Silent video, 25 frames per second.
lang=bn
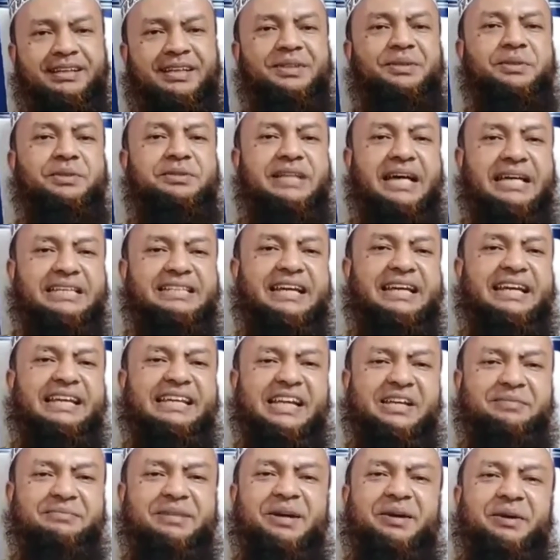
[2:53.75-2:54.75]
কিন্তু যার
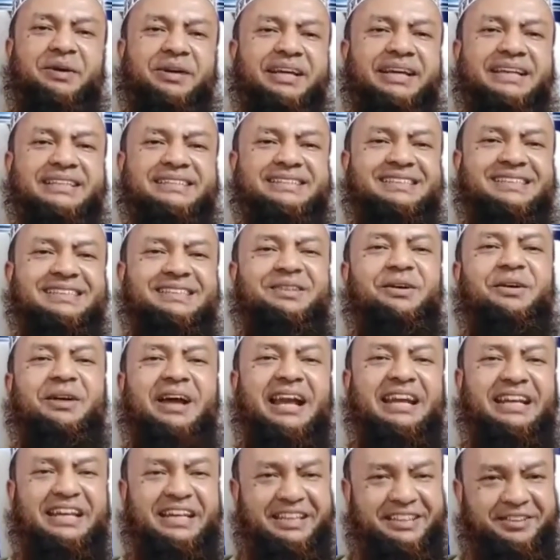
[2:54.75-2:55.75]
জানাজা একবার হয়ে গেছে
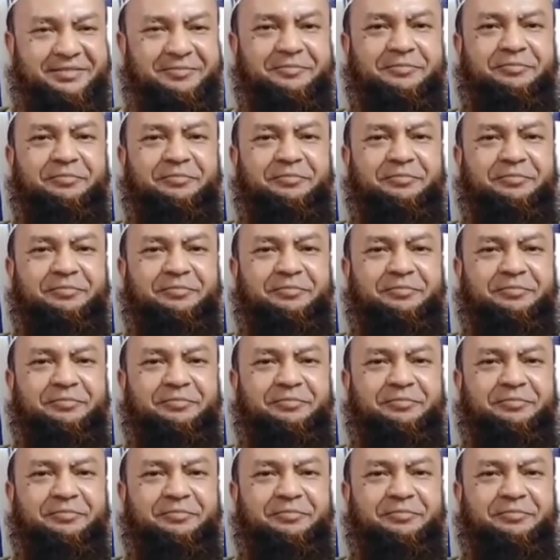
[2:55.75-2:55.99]
দরকার নেই